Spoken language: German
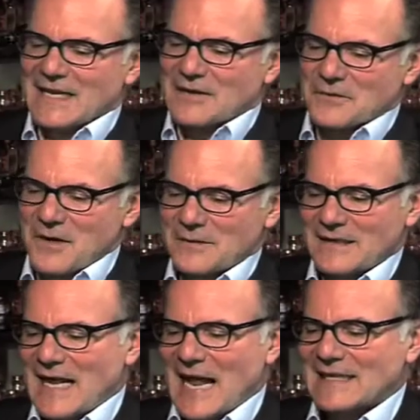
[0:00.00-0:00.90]

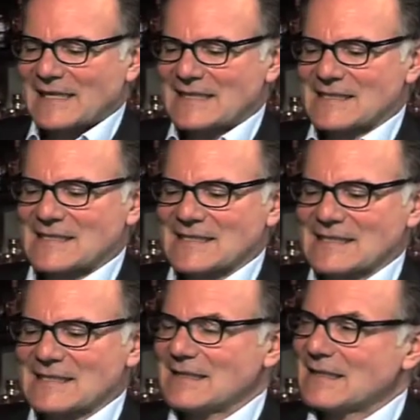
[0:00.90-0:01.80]
Rowan
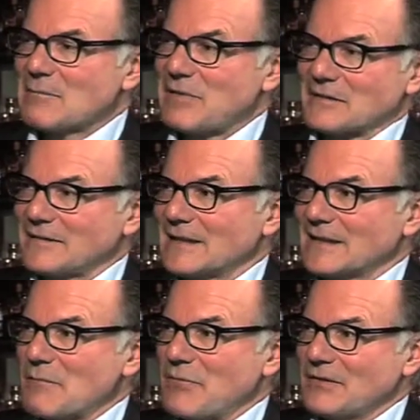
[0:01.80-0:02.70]
Atkinson parodiert
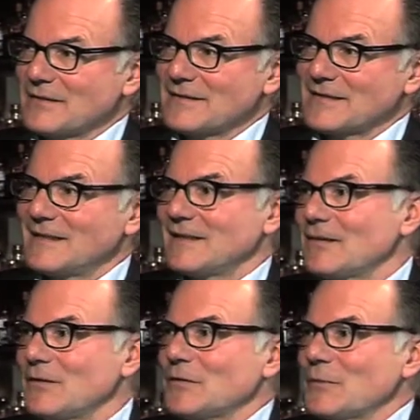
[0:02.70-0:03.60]
den Bond
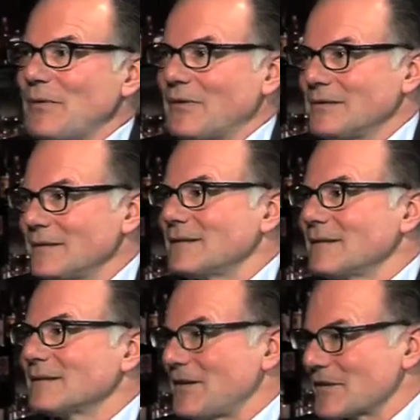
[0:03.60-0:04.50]
und
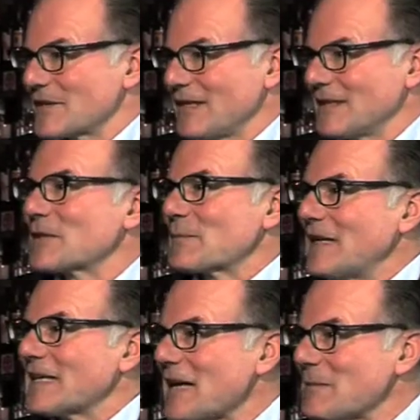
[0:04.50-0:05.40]
Bond-Darsteller
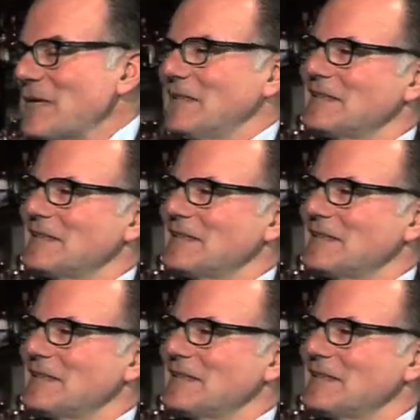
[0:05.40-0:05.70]
spielt gleich mit.